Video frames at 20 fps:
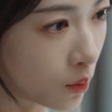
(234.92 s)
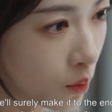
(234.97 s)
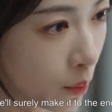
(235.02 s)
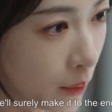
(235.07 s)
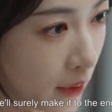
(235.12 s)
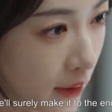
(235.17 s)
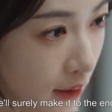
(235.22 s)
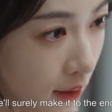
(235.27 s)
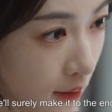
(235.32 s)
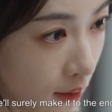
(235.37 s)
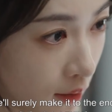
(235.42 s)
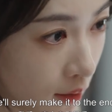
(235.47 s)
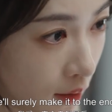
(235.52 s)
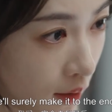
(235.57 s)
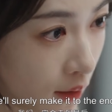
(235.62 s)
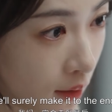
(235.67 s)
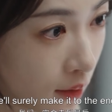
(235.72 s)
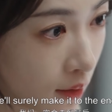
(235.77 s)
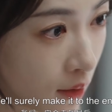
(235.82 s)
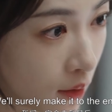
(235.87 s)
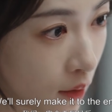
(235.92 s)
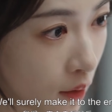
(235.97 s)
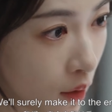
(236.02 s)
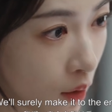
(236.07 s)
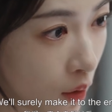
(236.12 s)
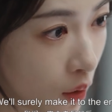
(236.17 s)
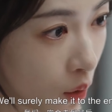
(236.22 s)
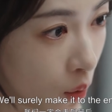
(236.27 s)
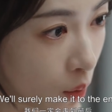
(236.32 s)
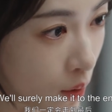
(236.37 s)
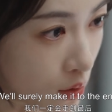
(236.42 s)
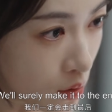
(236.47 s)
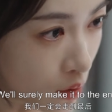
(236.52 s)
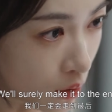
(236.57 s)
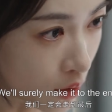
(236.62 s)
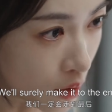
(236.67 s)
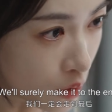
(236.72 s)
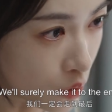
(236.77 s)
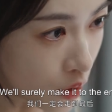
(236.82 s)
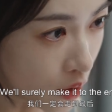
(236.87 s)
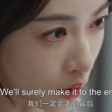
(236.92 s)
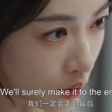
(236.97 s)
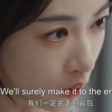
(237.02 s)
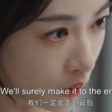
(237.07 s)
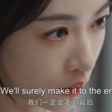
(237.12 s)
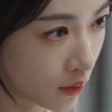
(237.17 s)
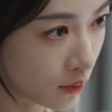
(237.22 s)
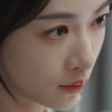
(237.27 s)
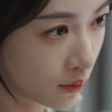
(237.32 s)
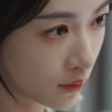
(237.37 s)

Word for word: 我们一定会走到最后。